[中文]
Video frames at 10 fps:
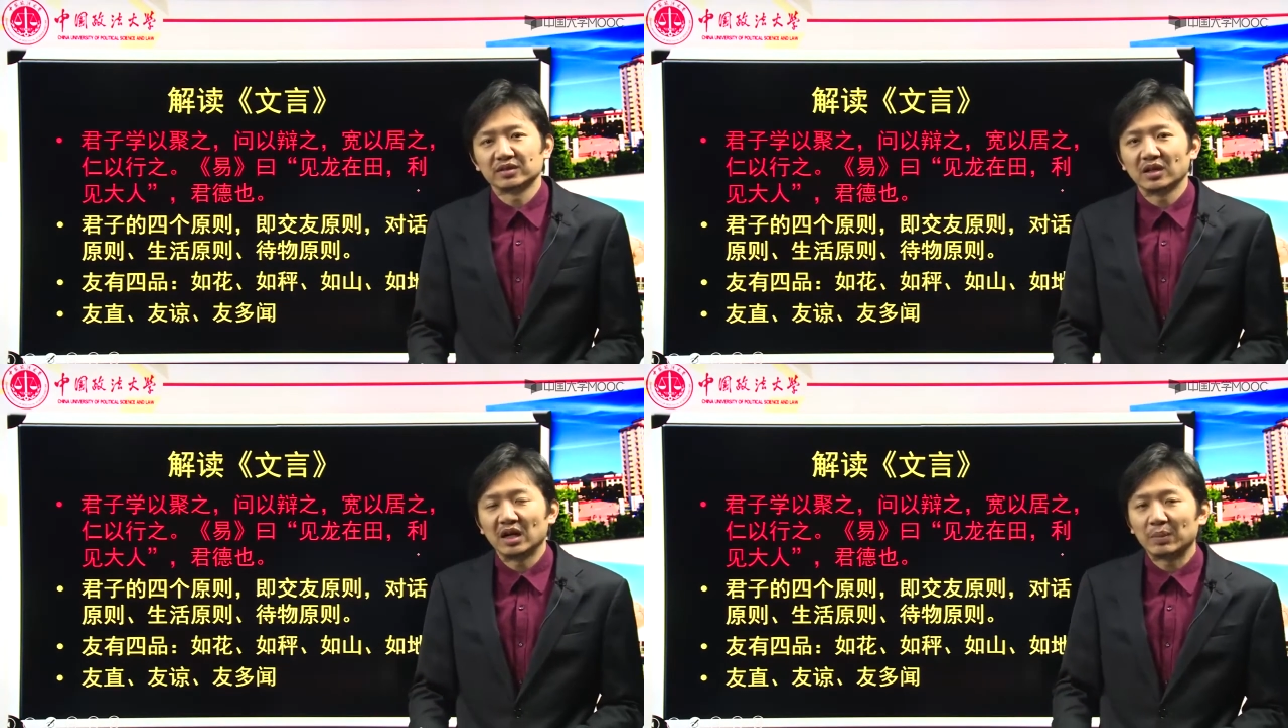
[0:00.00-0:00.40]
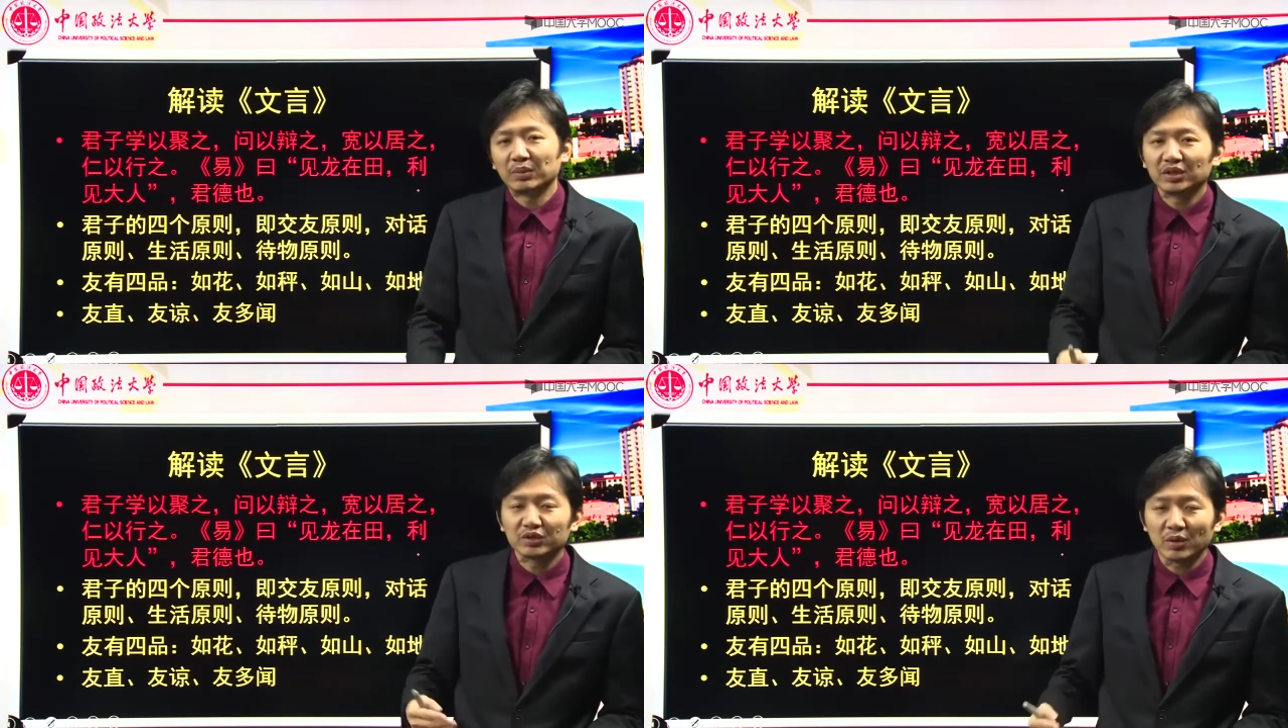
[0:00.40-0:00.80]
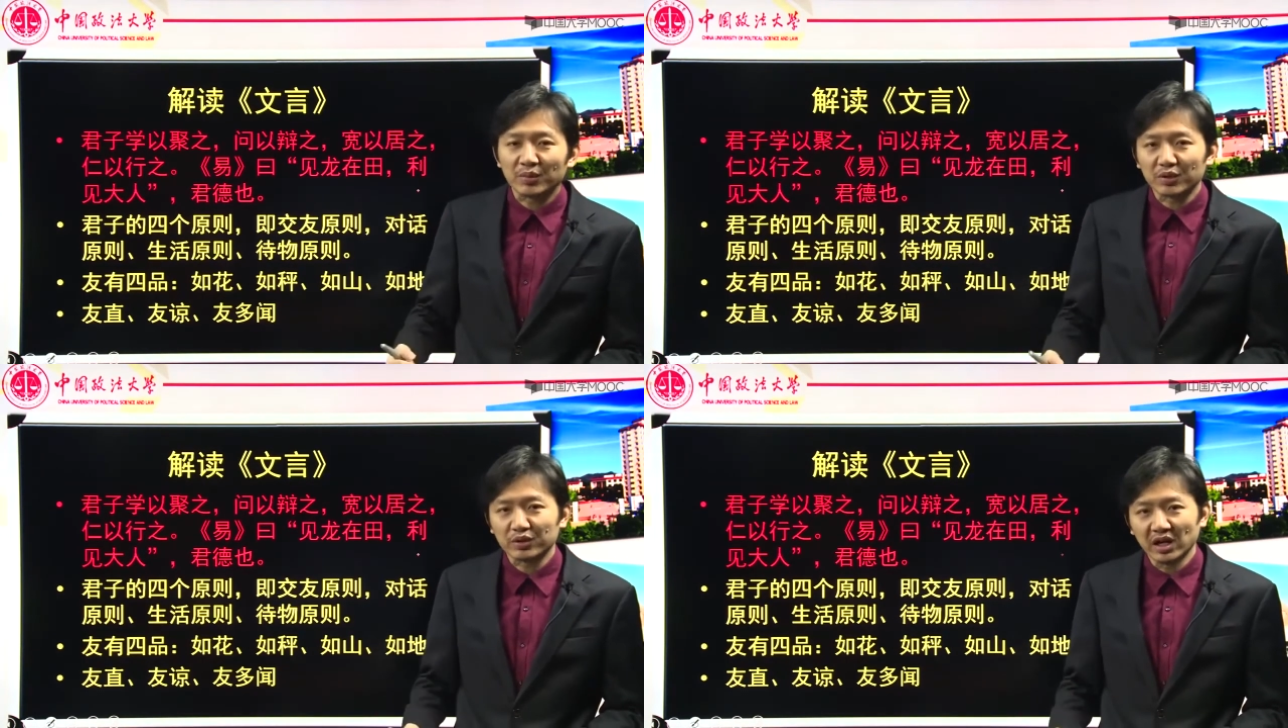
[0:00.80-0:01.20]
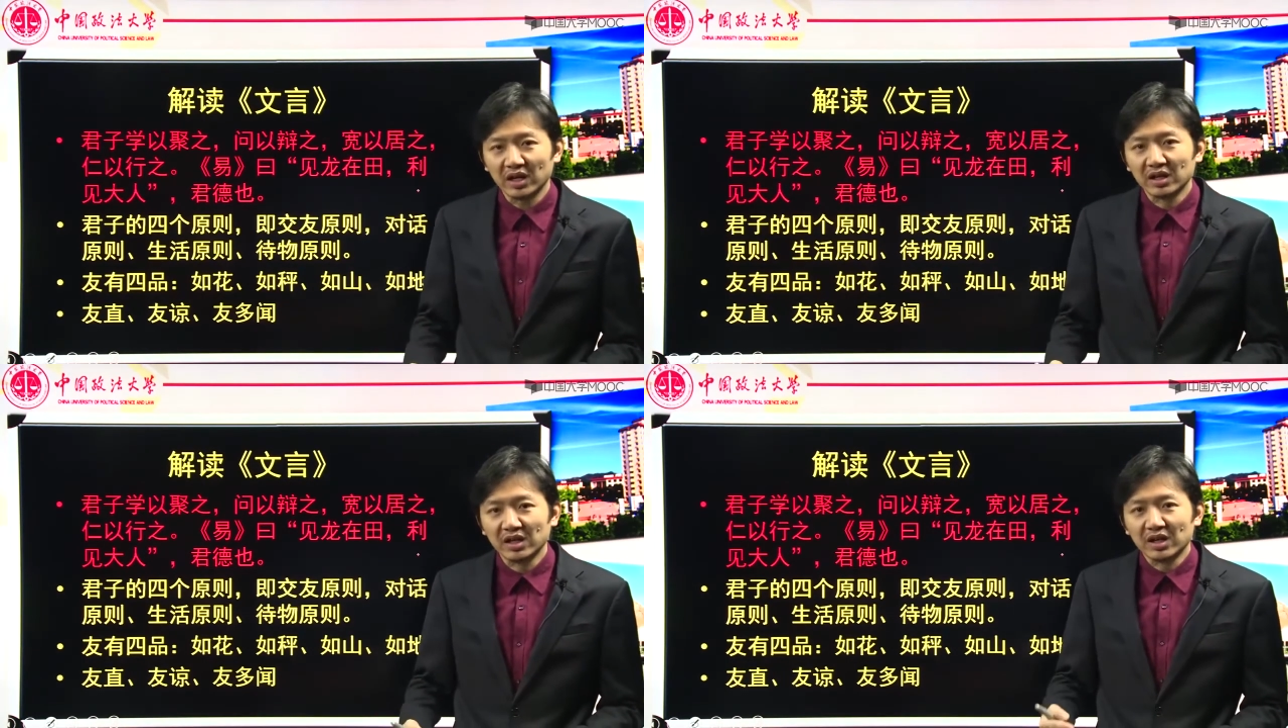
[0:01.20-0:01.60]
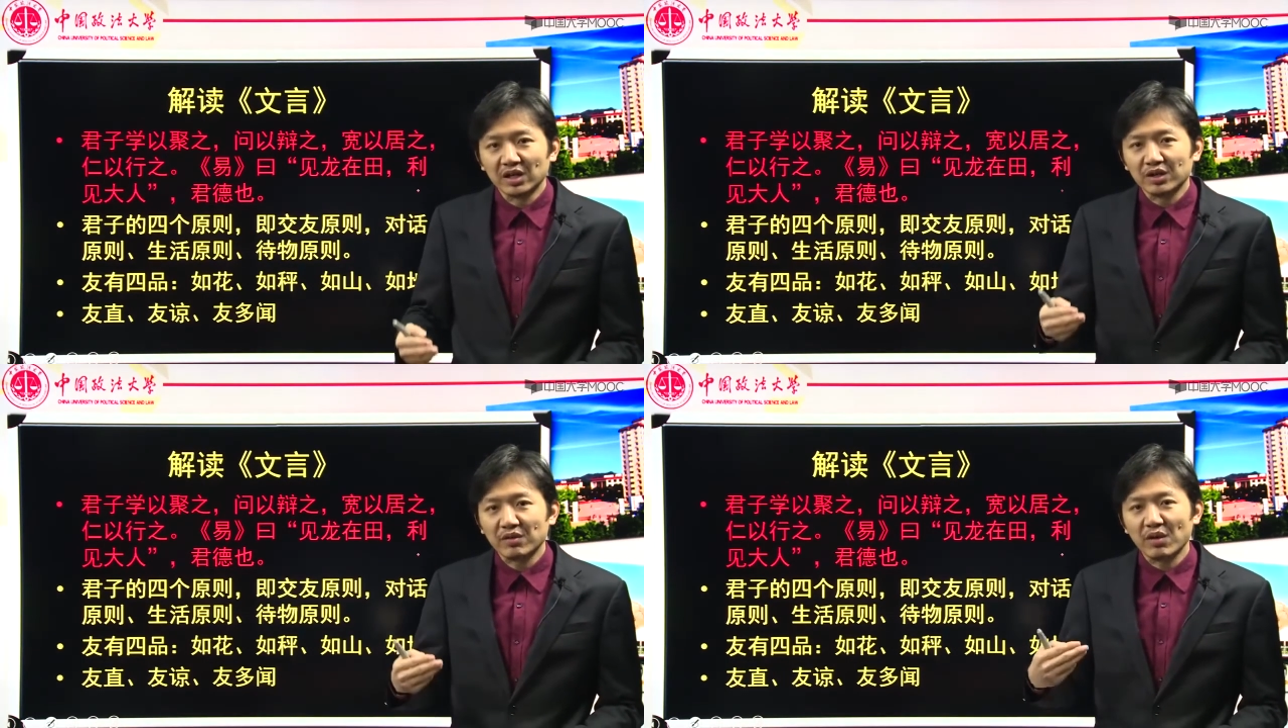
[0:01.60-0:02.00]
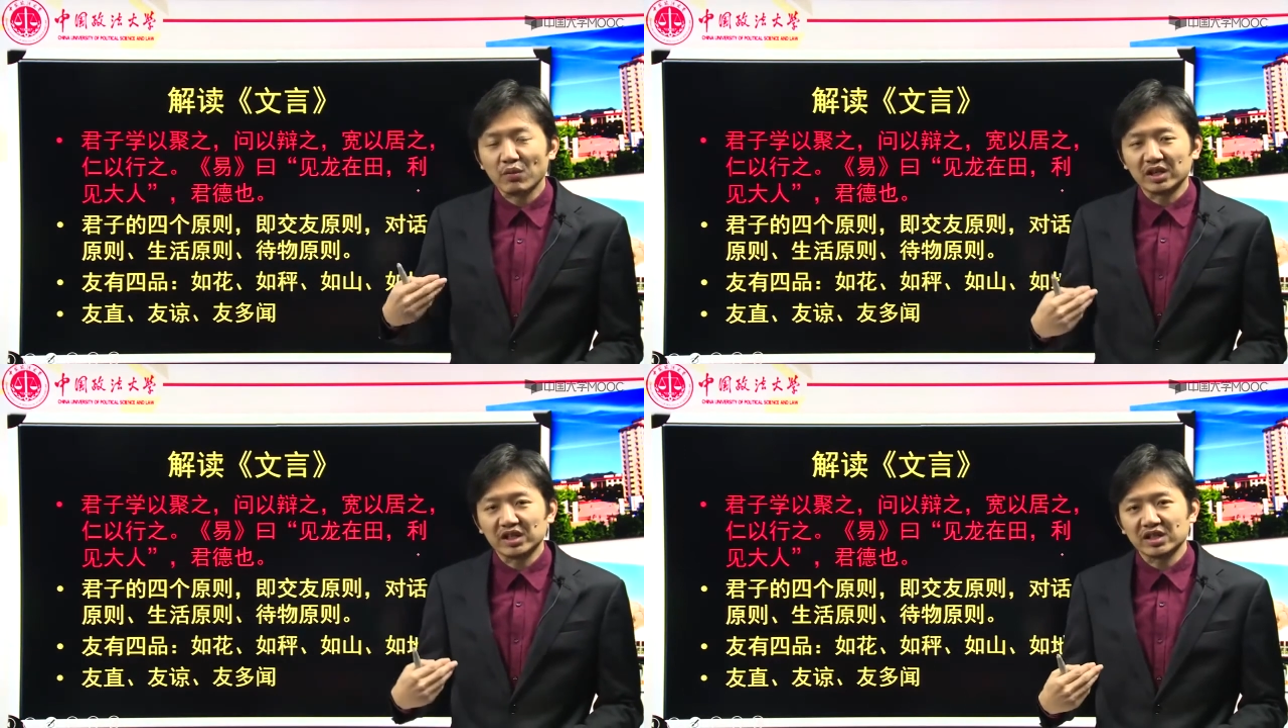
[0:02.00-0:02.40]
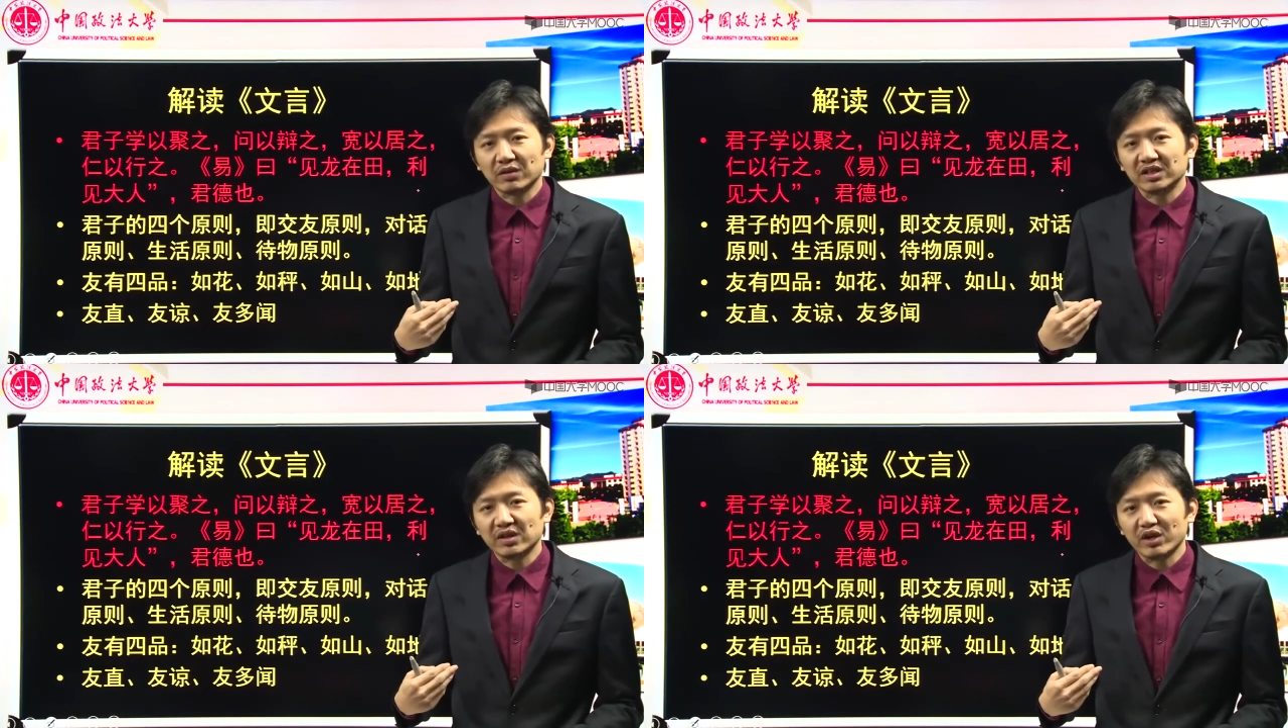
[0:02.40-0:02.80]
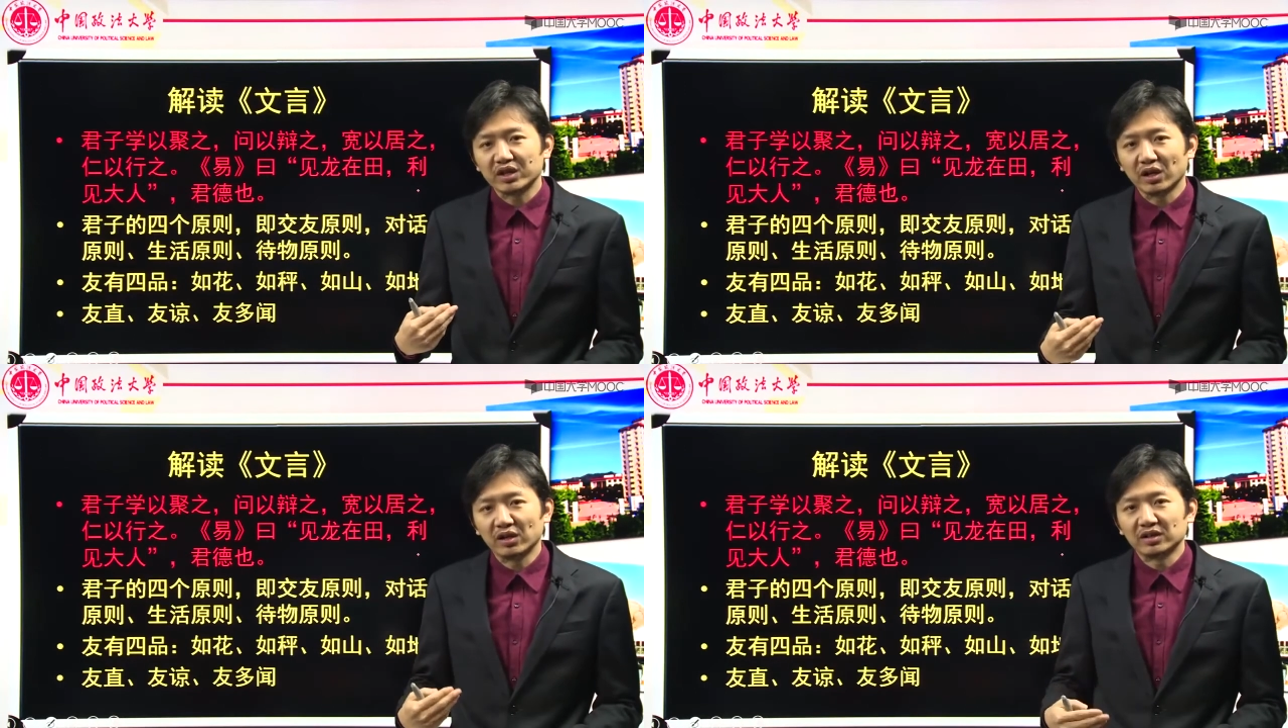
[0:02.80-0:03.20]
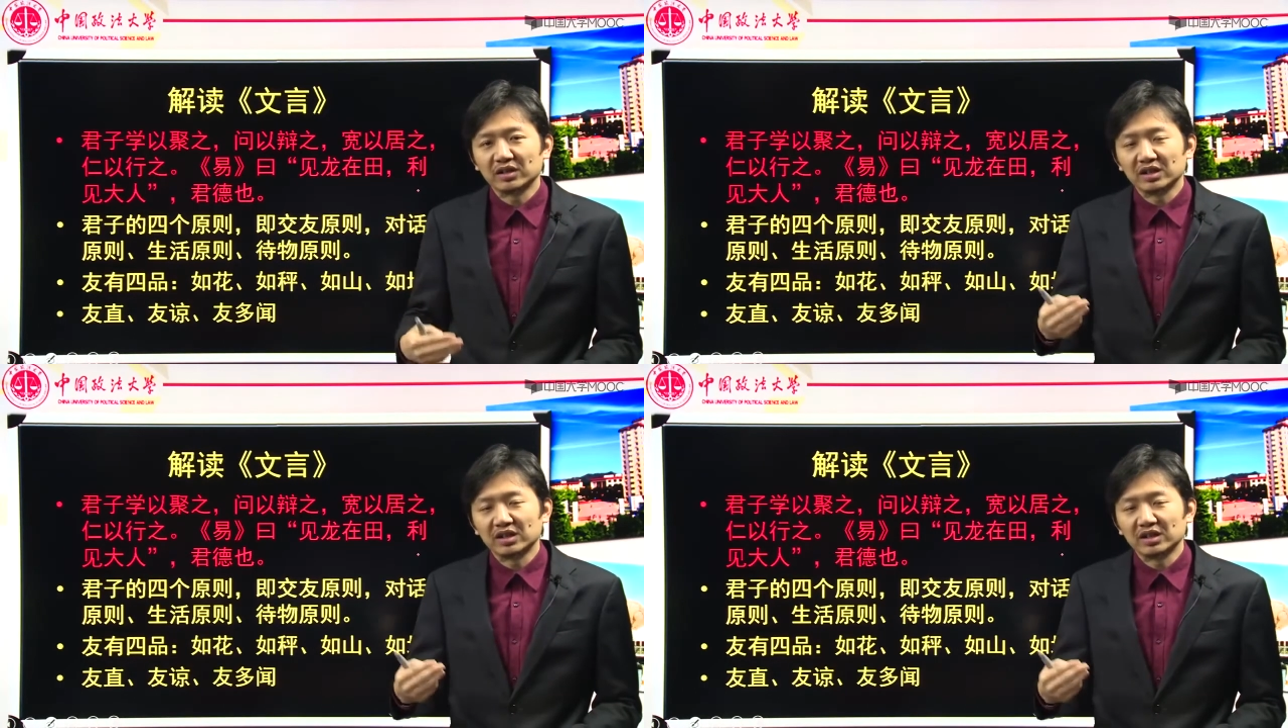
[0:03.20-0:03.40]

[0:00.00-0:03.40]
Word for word: 啊，不能说比如说，因为我的社会地位高，